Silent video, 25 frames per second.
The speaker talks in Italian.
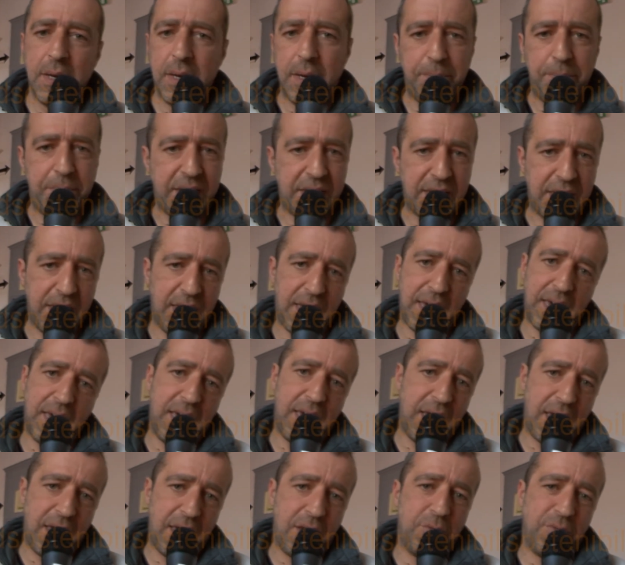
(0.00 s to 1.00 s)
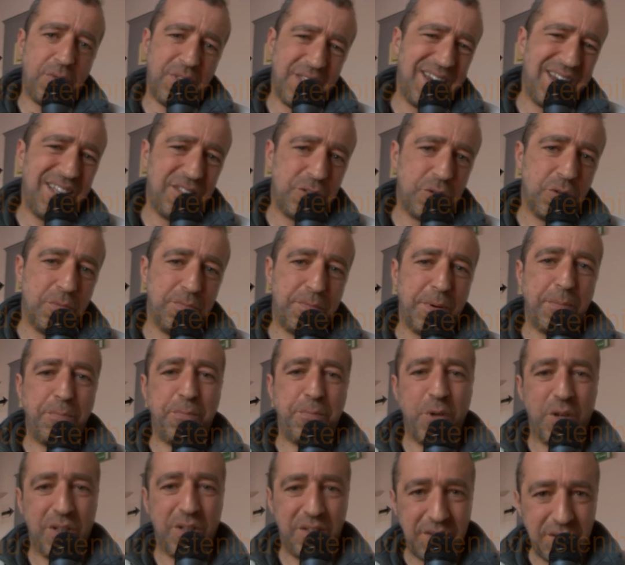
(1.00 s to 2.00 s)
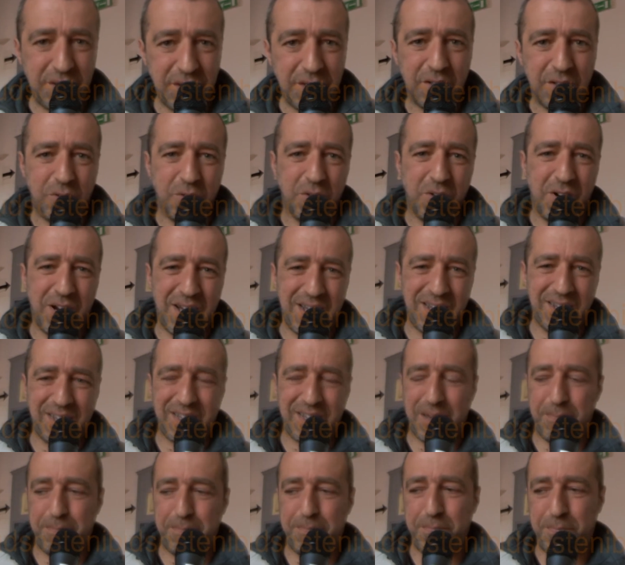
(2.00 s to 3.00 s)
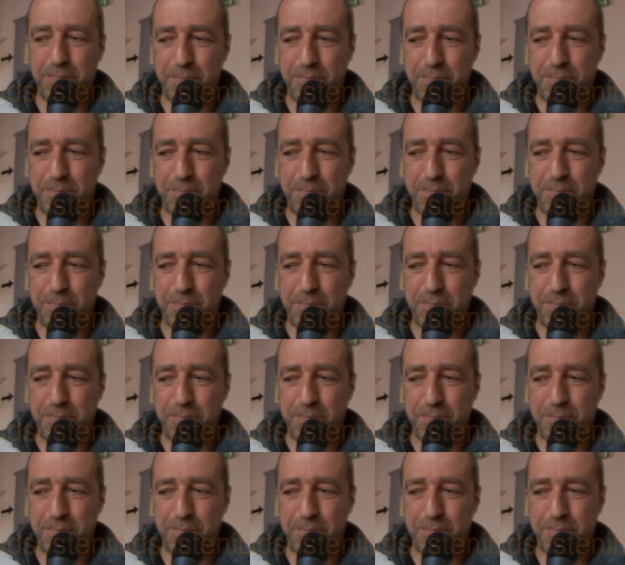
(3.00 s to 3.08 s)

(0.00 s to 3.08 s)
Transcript: perché è un dialetto un po' più antico, anche